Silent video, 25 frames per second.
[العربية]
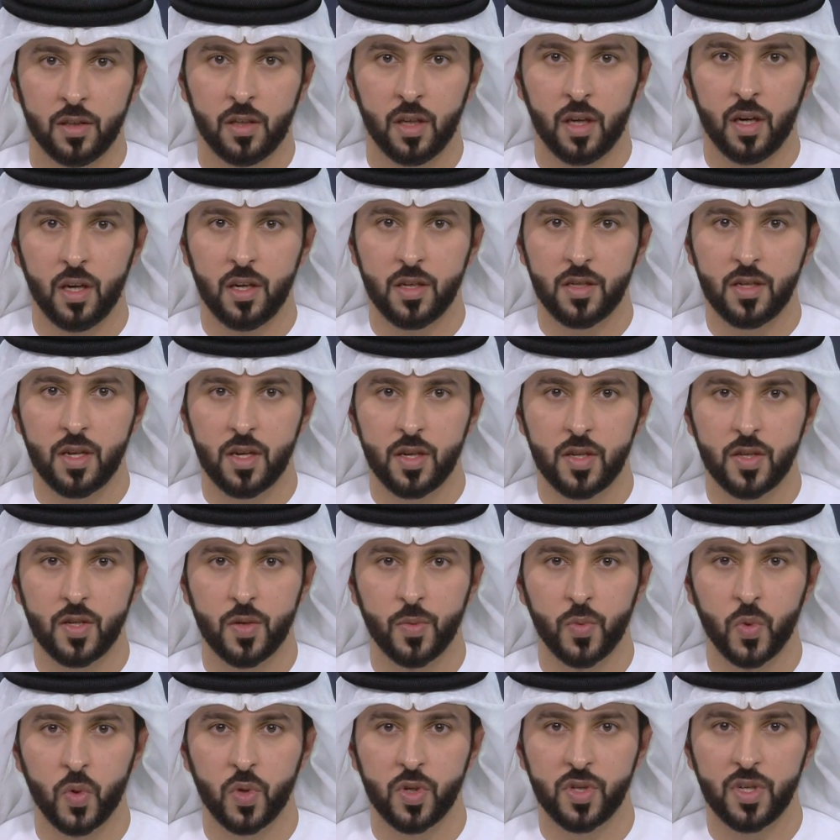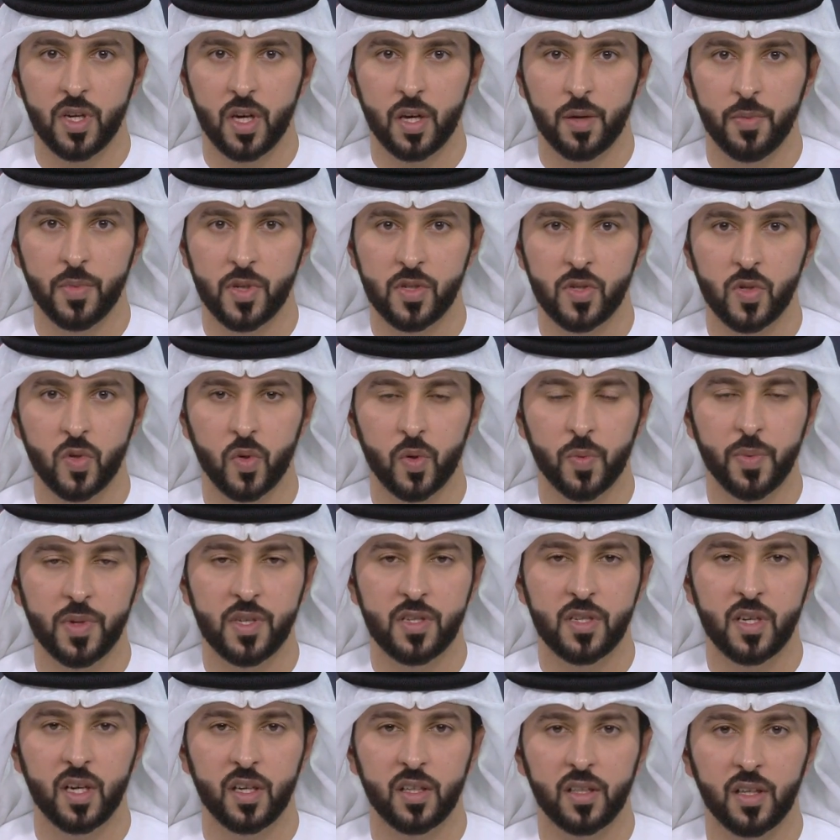ترأس سمو الشيخ منصور
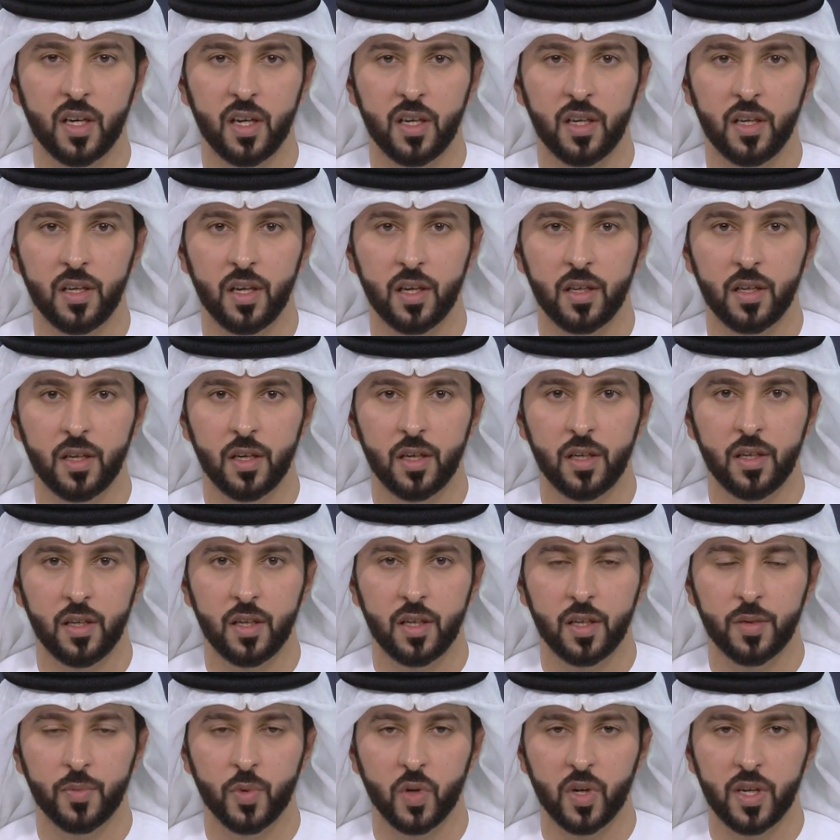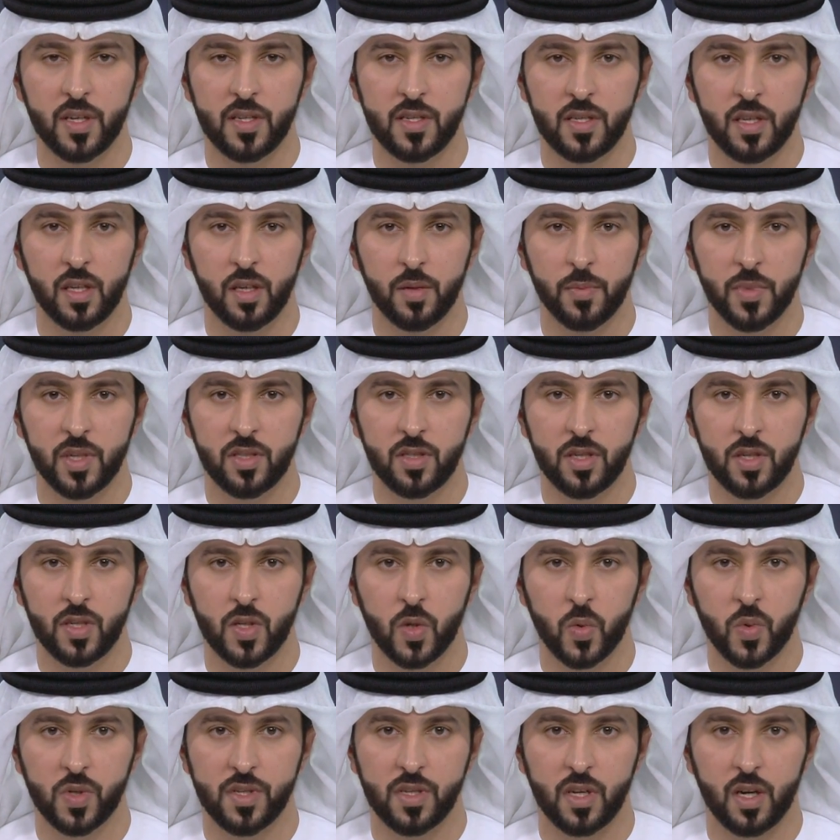بن زايد آل نهيان نائب رئيس
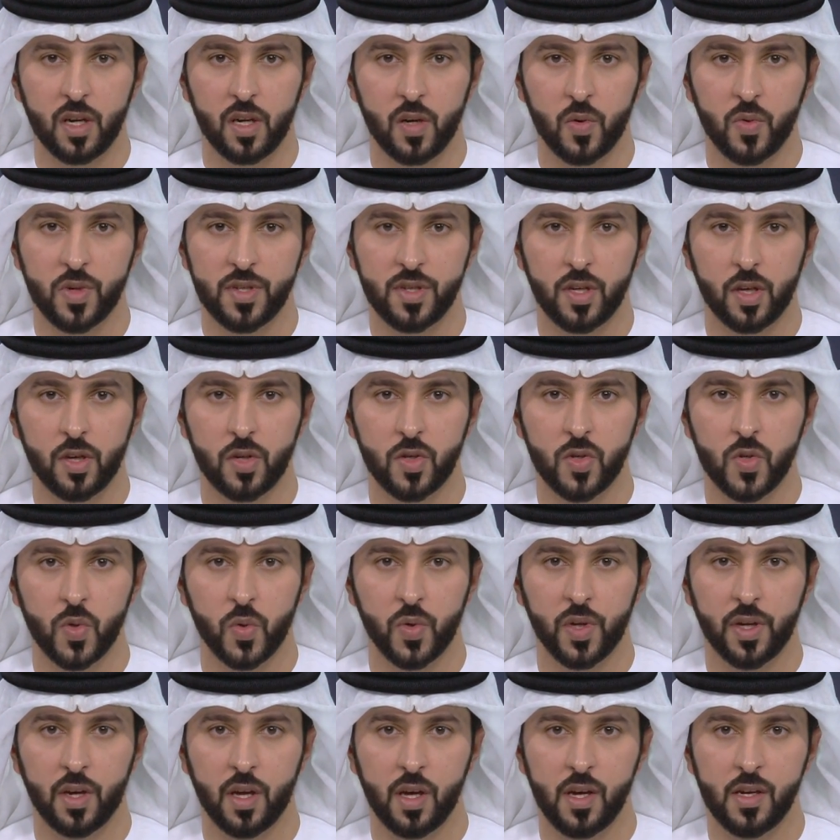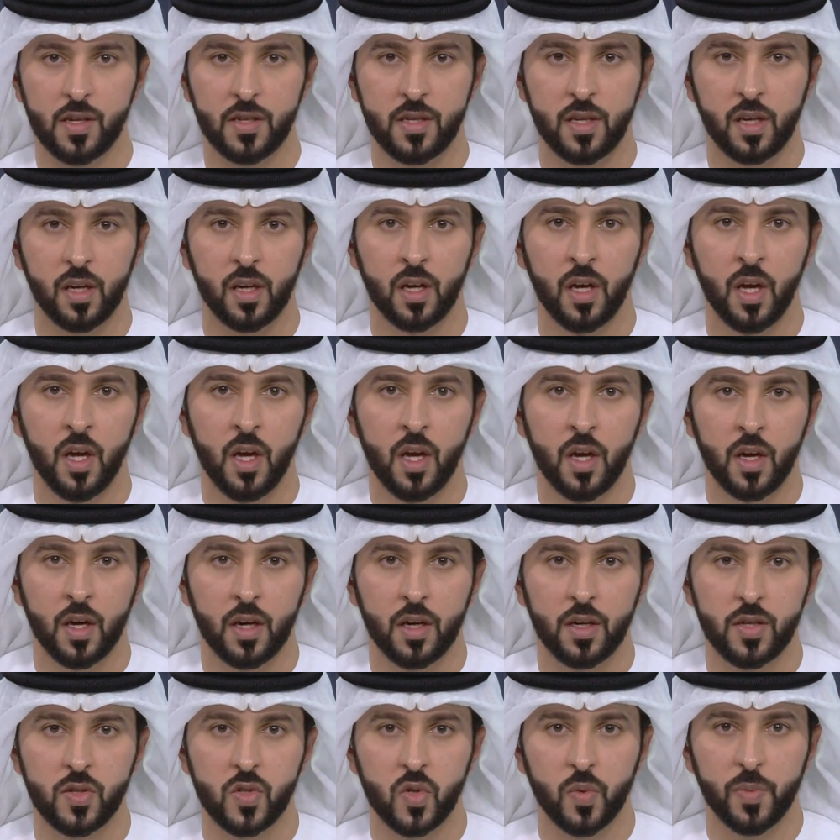مجلس الوزراء وزير الشؤون الرئاسة
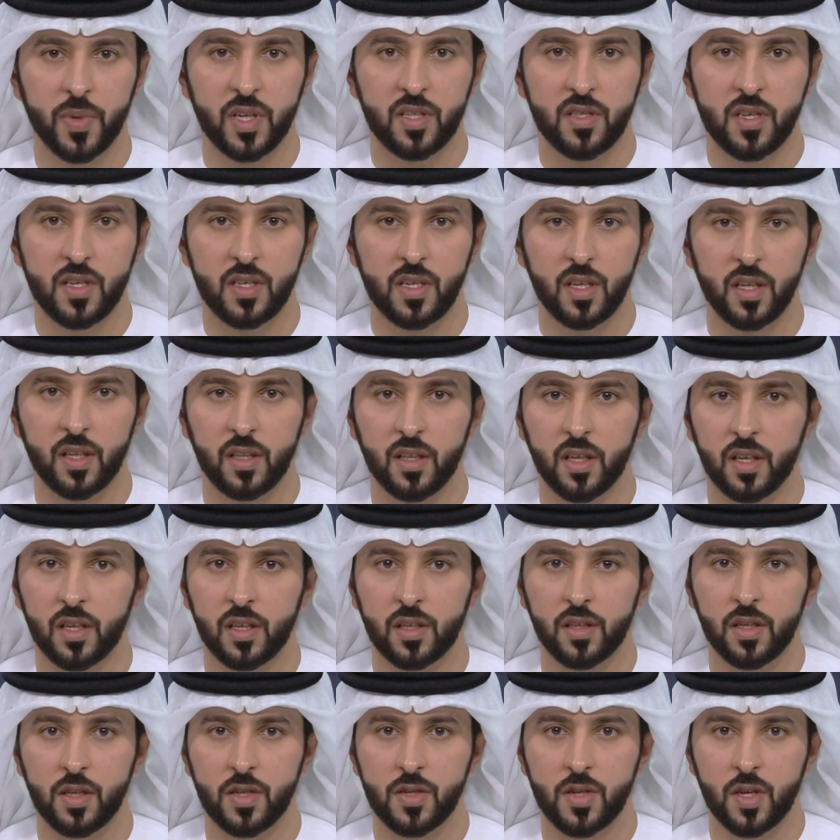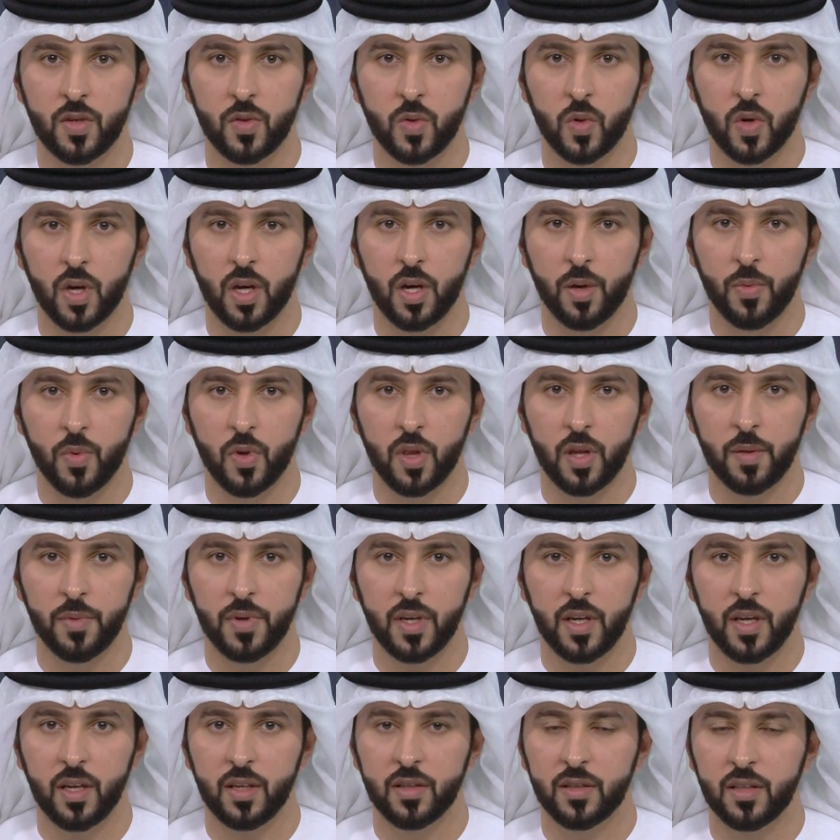رئيس مجلس إدارة صندوق أبو
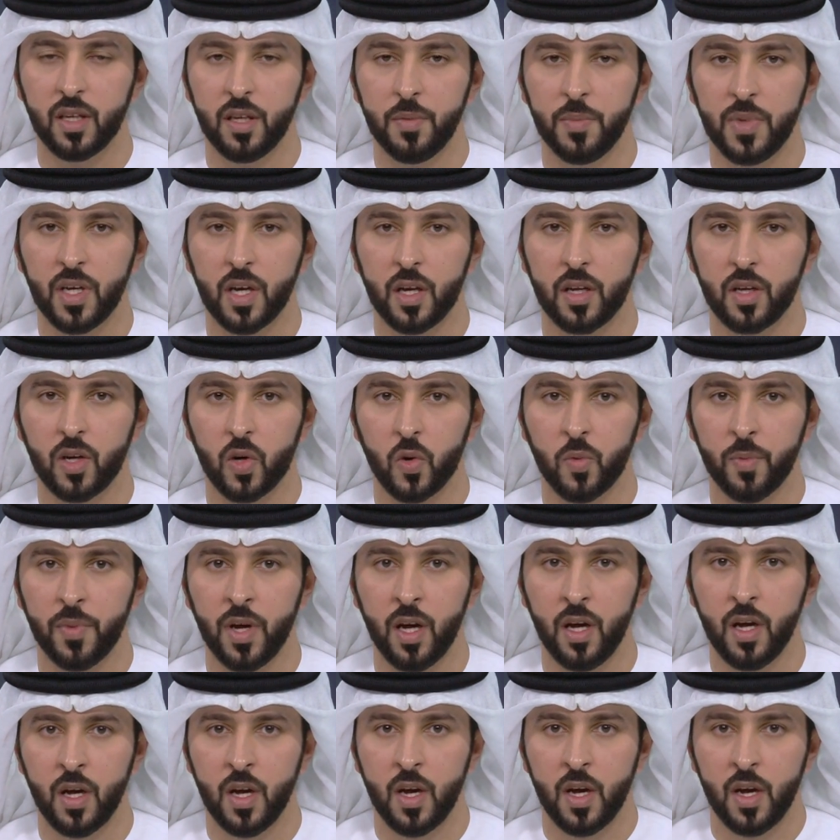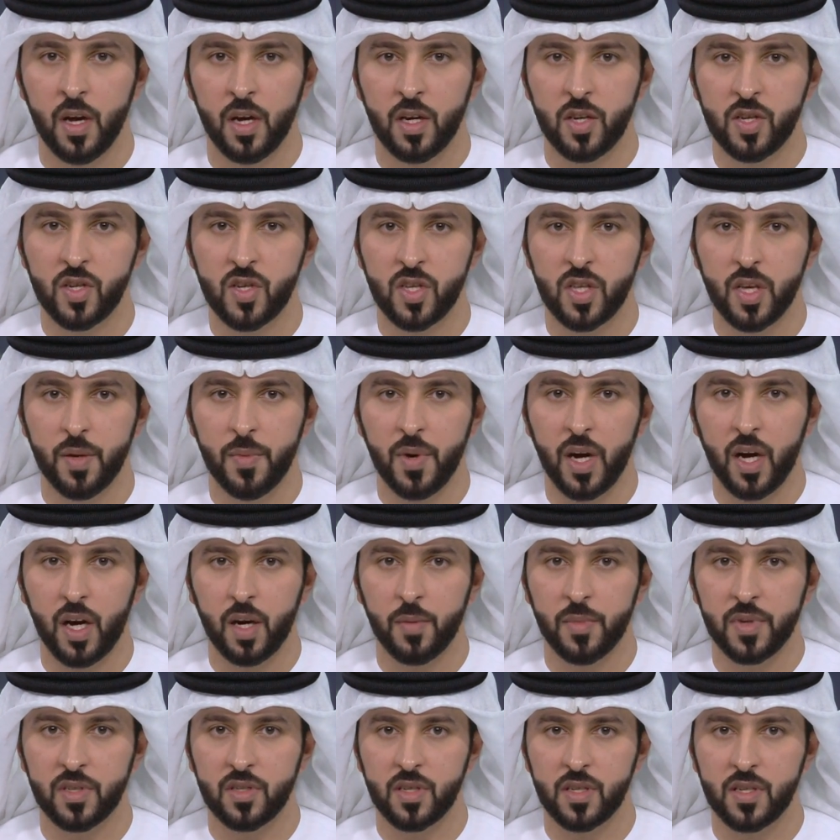ظبي للتنمية اليوم
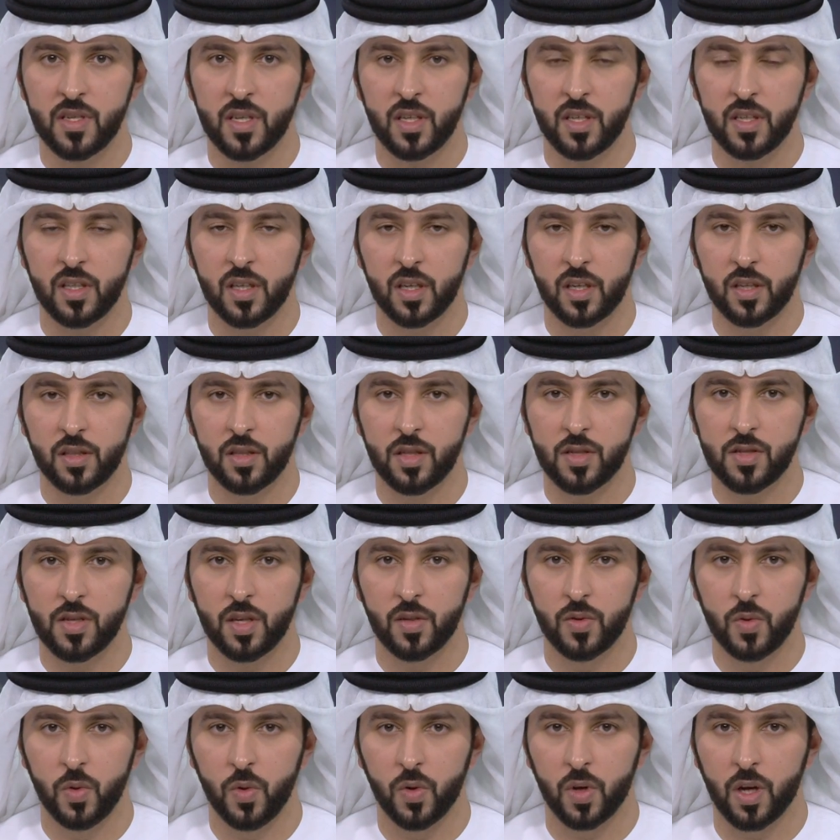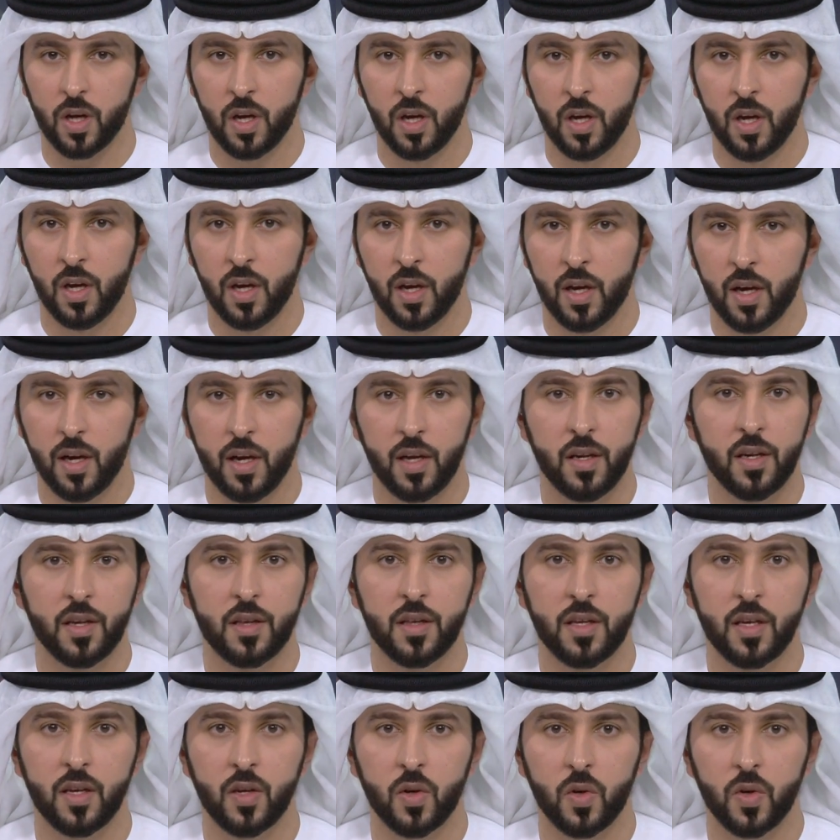اجتماع مجلس إدارة صندوق
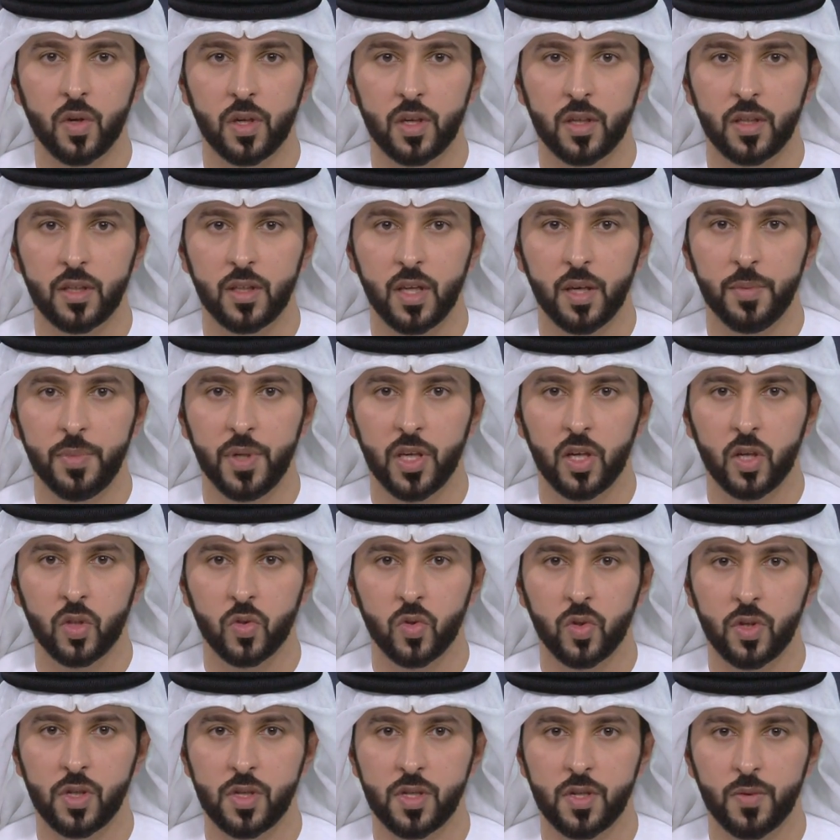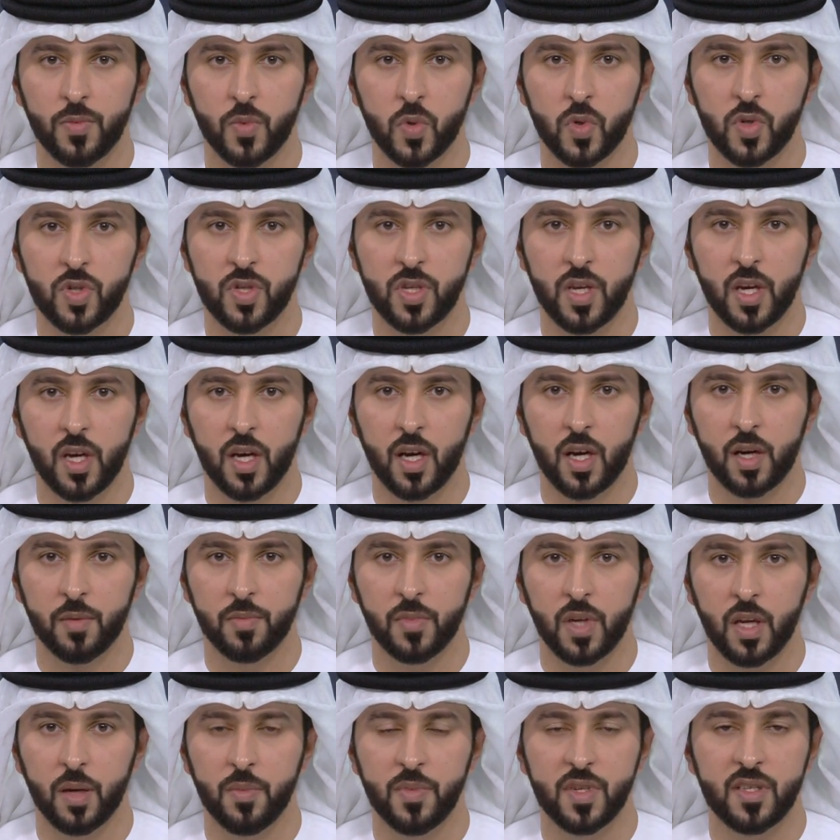الذي عقد بحضور سمو الشيخ
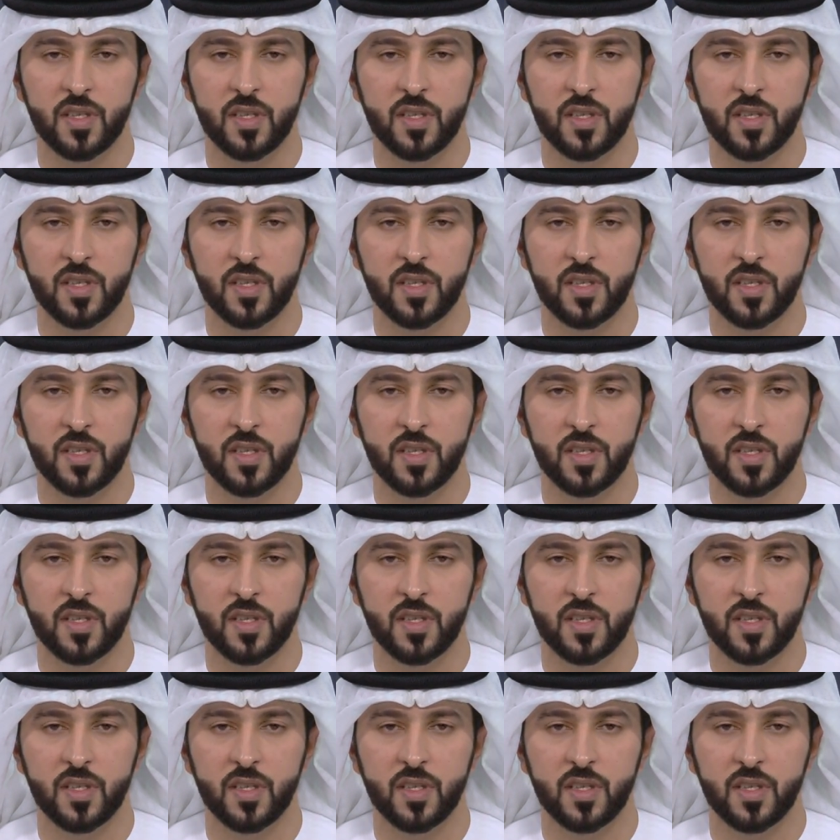عبد الله بن